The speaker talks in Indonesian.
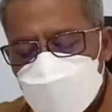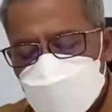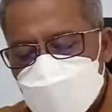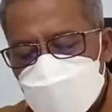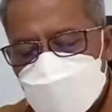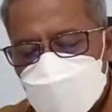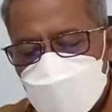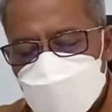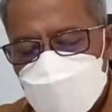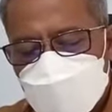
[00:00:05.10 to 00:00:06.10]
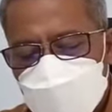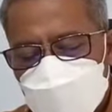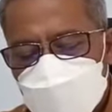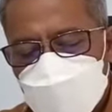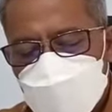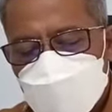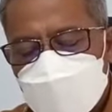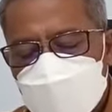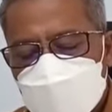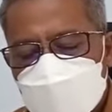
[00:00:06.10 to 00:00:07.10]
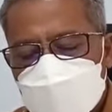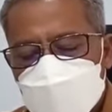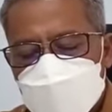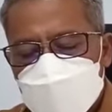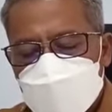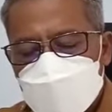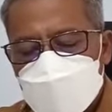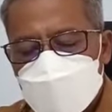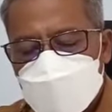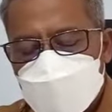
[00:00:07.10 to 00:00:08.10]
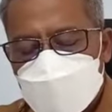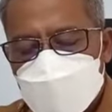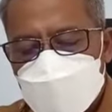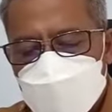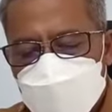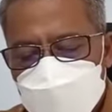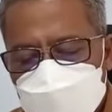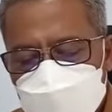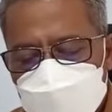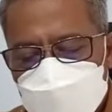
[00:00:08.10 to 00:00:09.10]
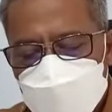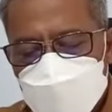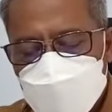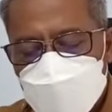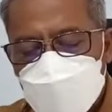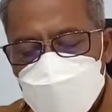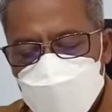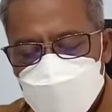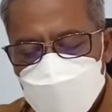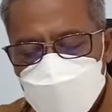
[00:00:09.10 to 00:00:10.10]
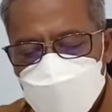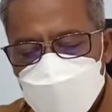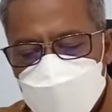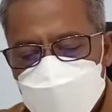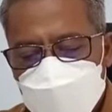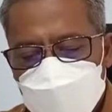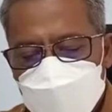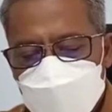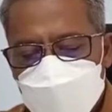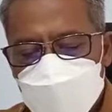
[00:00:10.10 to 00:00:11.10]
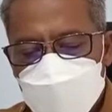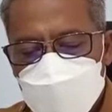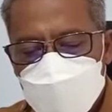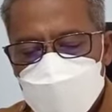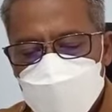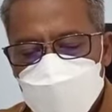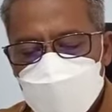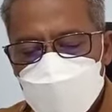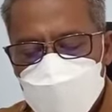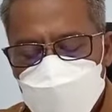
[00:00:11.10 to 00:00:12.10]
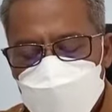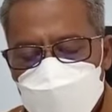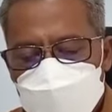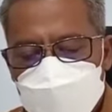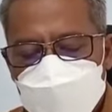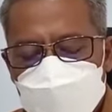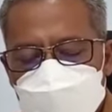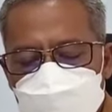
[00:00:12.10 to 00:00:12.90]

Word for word: itu adalah soal tata kelola yang berkaitan dengan uh, keuangan, tapi persyaratannya juga tidak mudah karena